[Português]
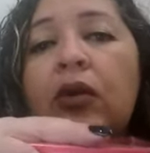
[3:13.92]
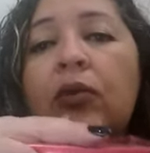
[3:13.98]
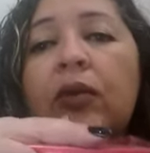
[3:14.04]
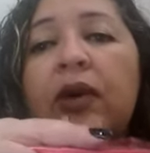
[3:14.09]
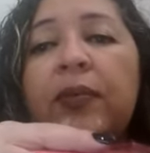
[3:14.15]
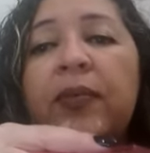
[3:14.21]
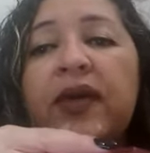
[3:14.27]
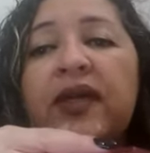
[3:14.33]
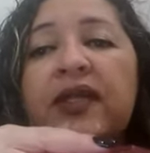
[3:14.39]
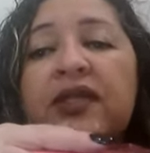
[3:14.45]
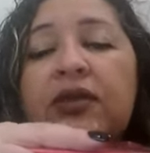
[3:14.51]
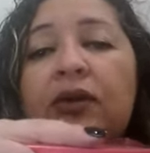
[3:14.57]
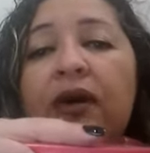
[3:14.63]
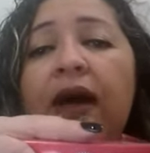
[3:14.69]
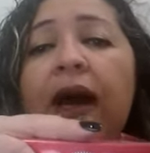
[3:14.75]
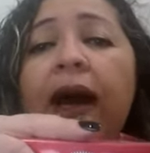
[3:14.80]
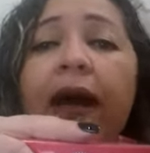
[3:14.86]
uma
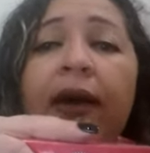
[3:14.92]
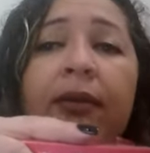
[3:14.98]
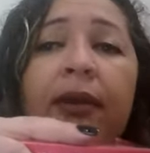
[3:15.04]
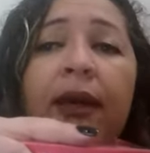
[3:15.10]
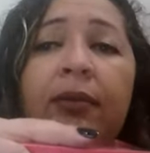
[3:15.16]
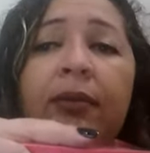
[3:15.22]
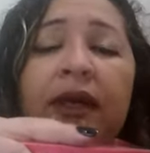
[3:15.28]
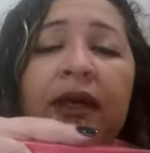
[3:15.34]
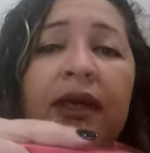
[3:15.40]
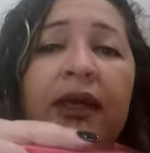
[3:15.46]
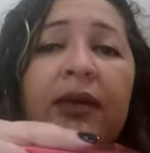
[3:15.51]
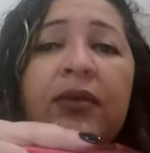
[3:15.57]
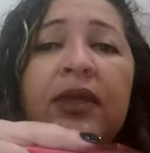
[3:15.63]
pessoa, ai minha amiga,